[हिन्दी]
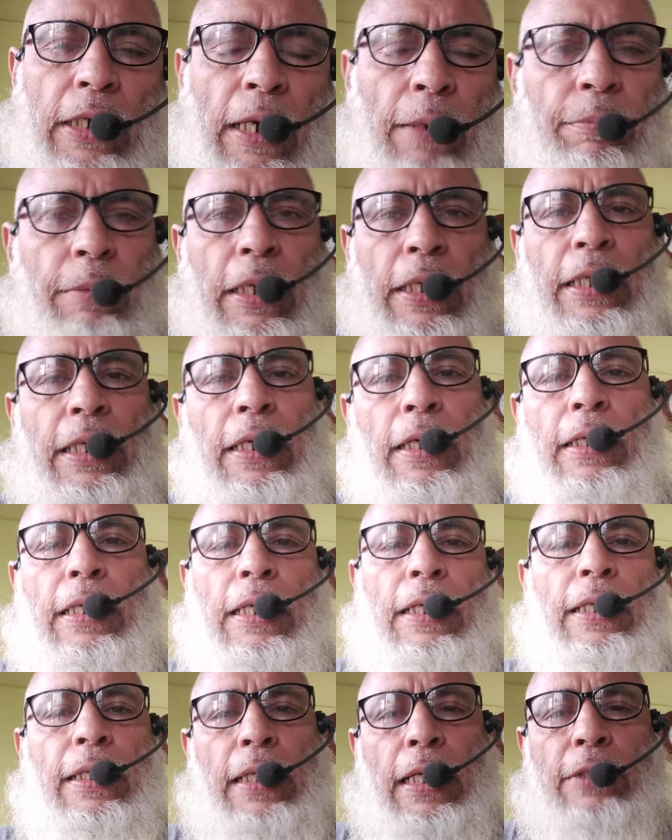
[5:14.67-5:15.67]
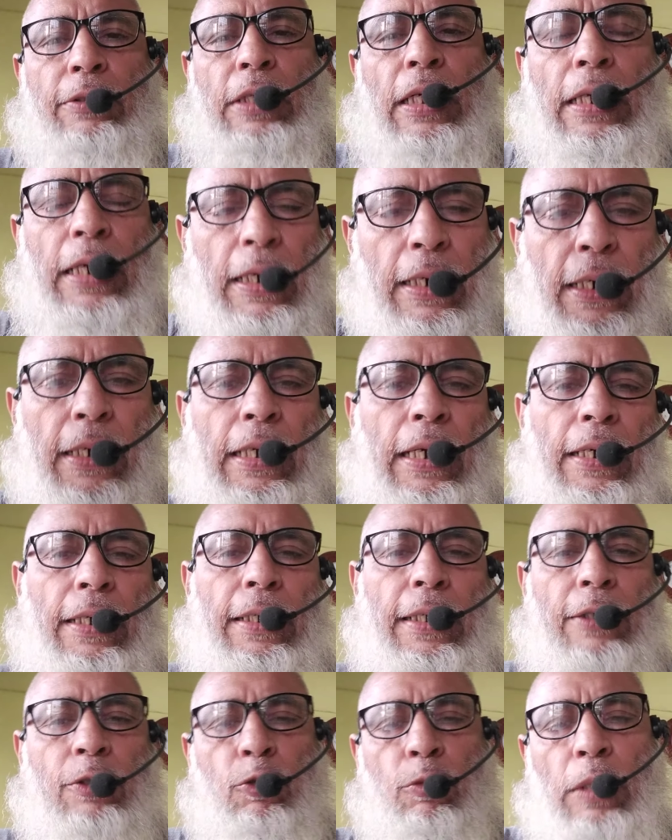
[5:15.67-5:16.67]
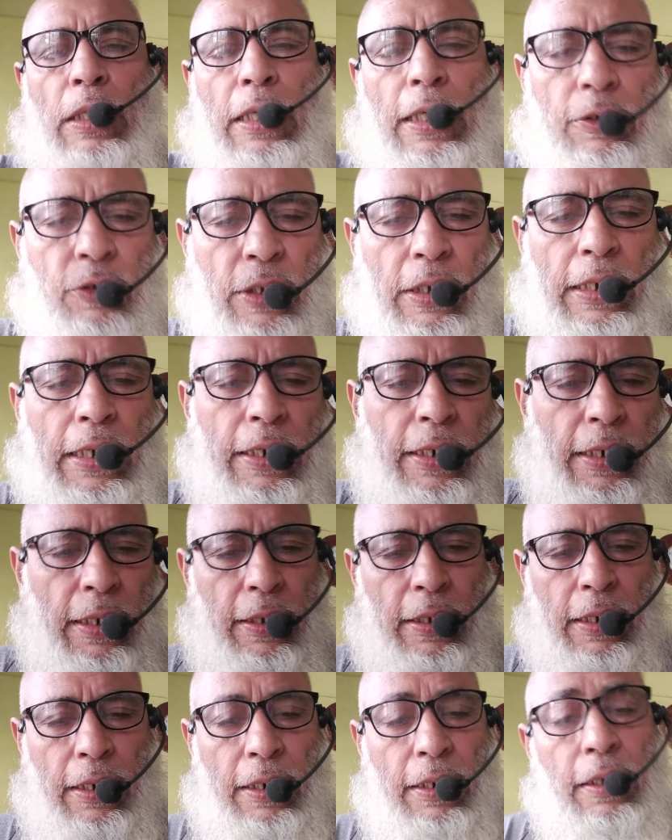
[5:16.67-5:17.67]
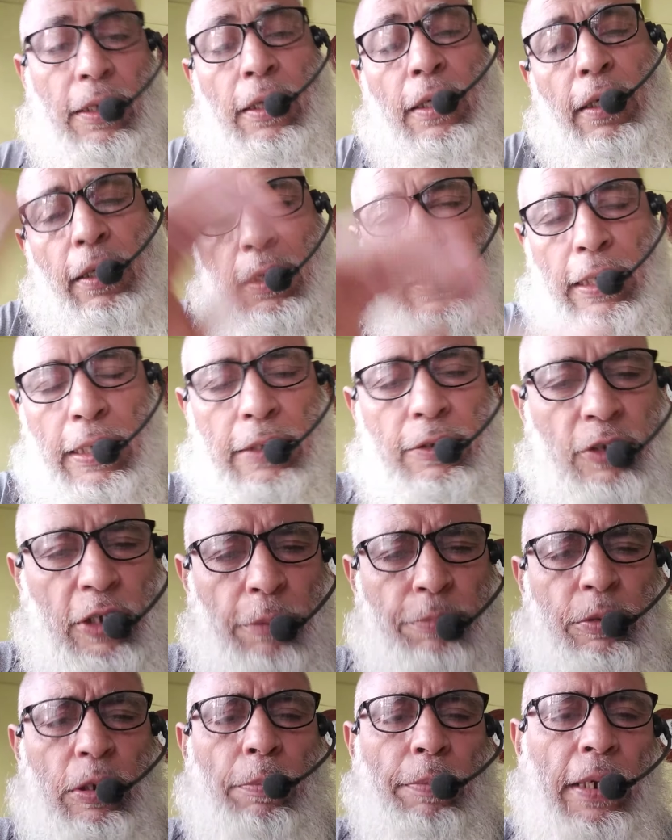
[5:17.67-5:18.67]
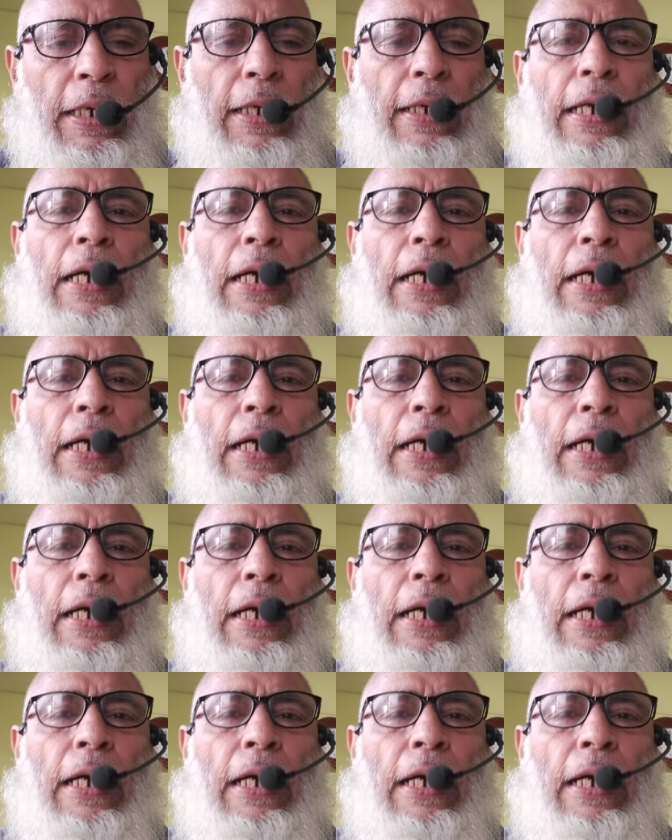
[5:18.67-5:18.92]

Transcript: काम करें ना करें रात का खाना खाएं या सुबह नाश्ता करें ना करें लेकिन सबसे पहला